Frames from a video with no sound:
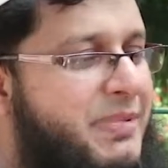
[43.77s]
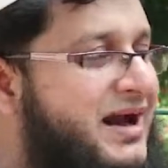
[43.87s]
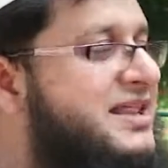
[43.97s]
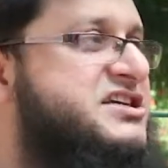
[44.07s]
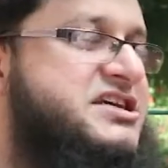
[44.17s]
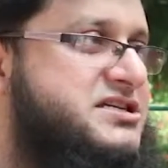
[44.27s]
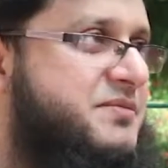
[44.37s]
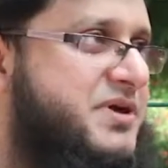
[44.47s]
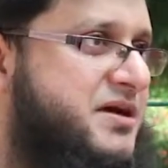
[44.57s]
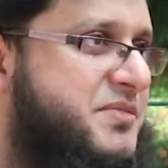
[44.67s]
বাংলাদেশকে
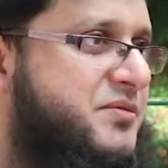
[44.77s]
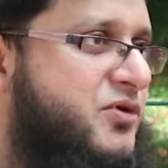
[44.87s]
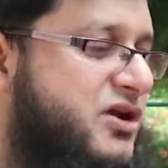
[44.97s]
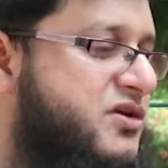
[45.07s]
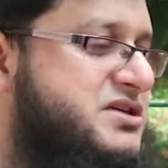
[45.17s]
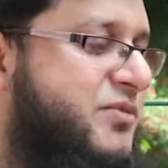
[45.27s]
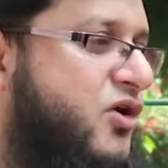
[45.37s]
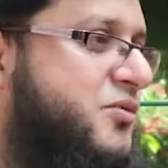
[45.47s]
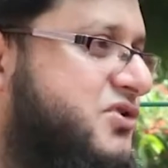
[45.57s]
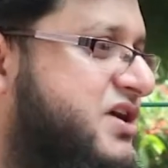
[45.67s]
জানবে আমরা মনে করি যে
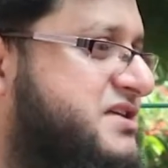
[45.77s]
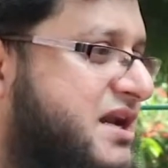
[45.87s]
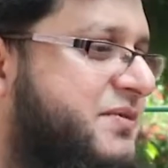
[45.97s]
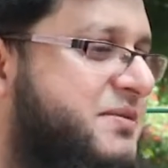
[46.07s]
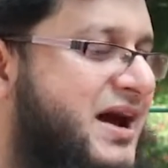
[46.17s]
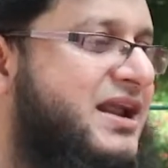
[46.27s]
বঙ্গবন্ধুকে জানা মানে